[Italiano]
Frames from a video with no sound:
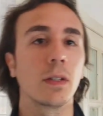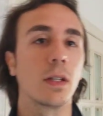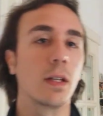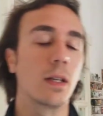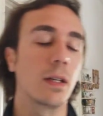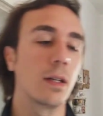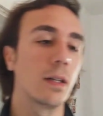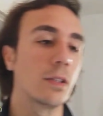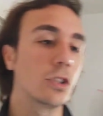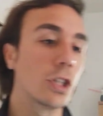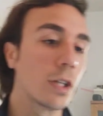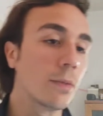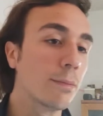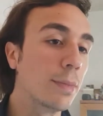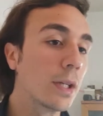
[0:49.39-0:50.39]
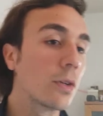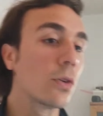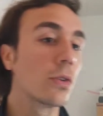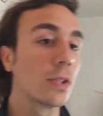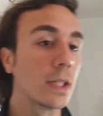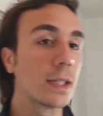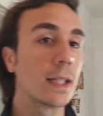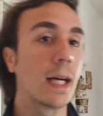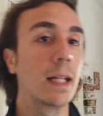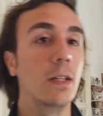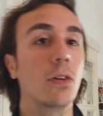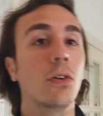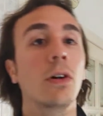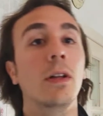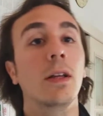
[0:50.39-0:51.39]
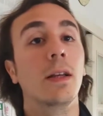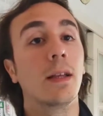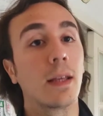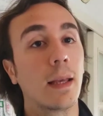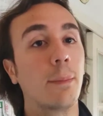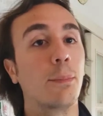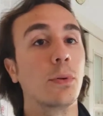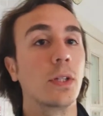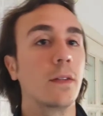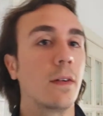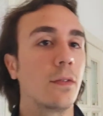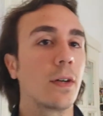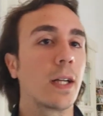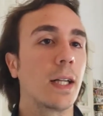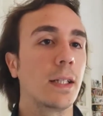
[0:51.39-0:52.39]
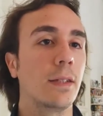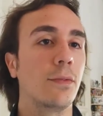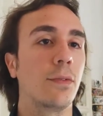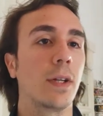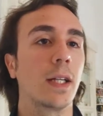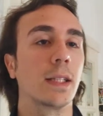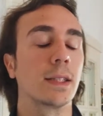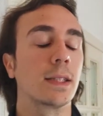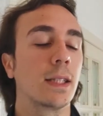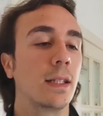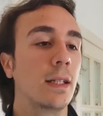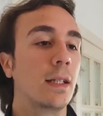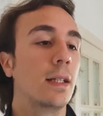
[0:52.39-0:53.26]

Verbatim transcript: eh, c'era un piccolo dettaglio che poteva fare la differenza.